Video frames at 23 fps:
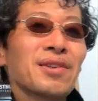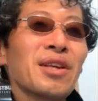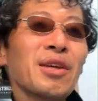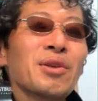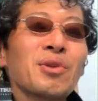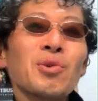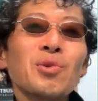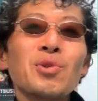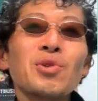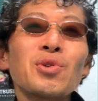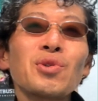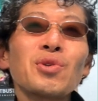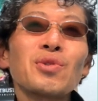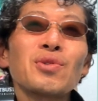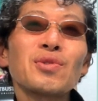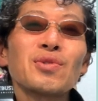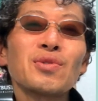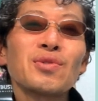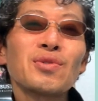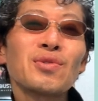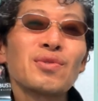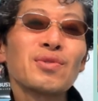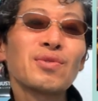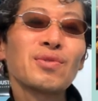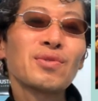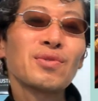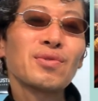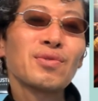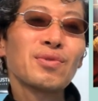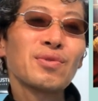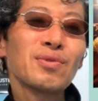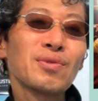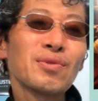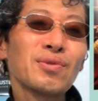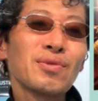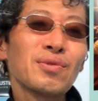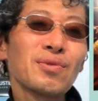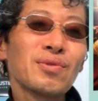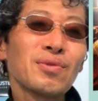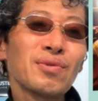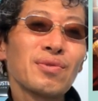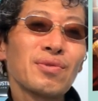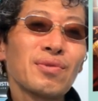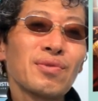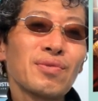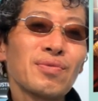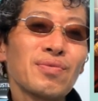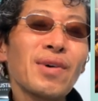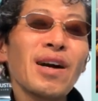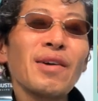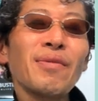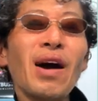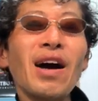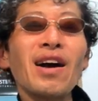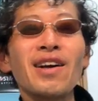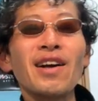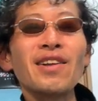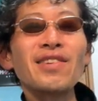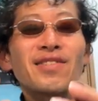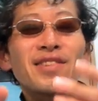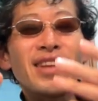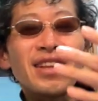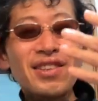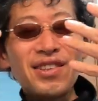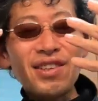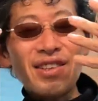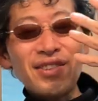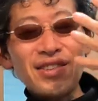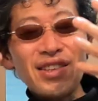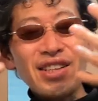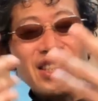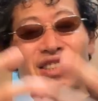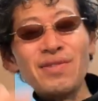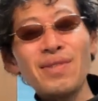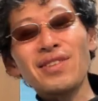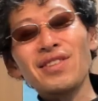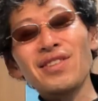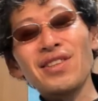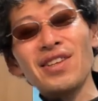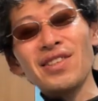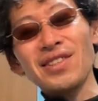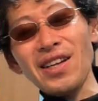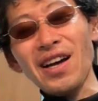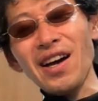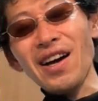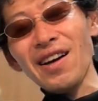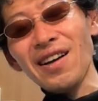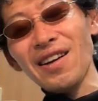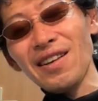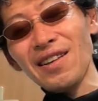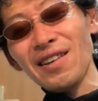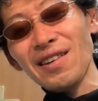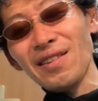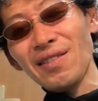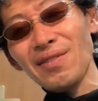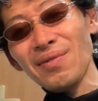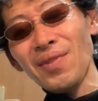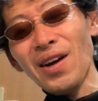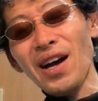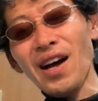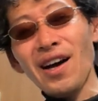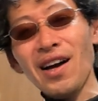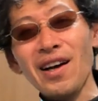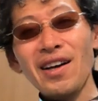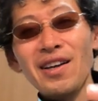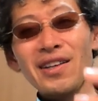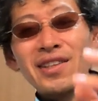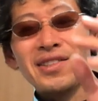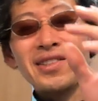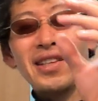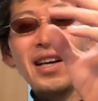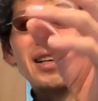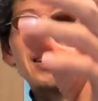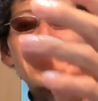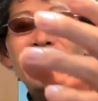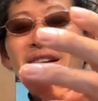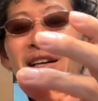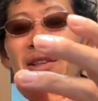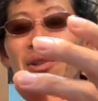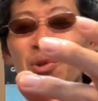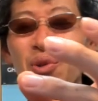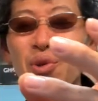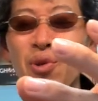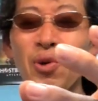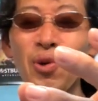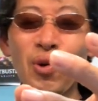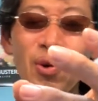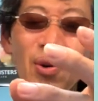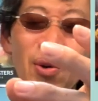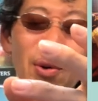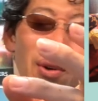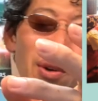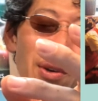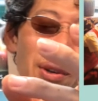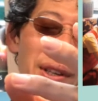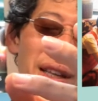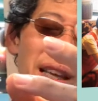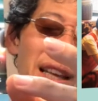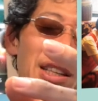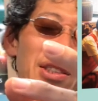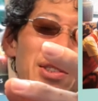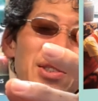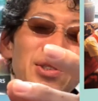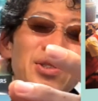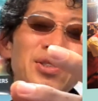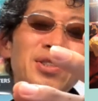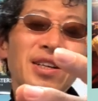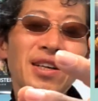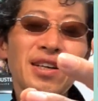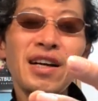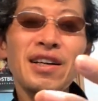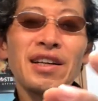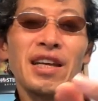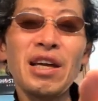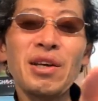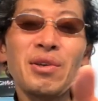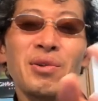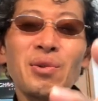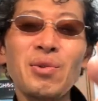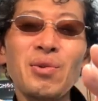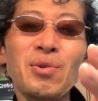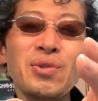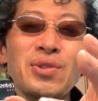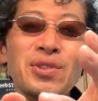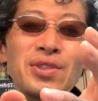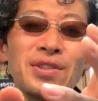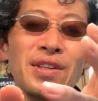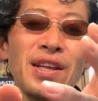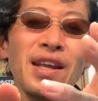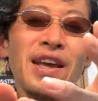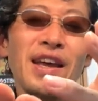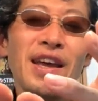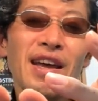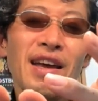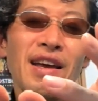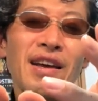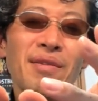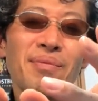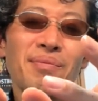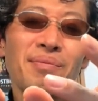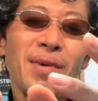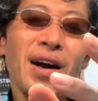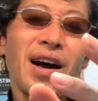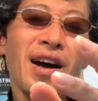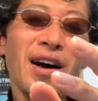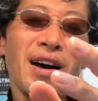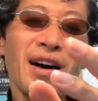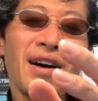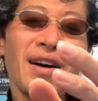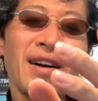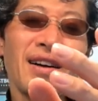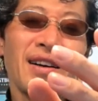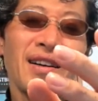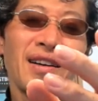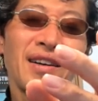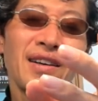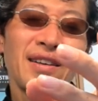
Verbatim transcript: 結局、まあまあ簡単に言ってしまったらさ、まあ作家と編集者が結婚して、まあ、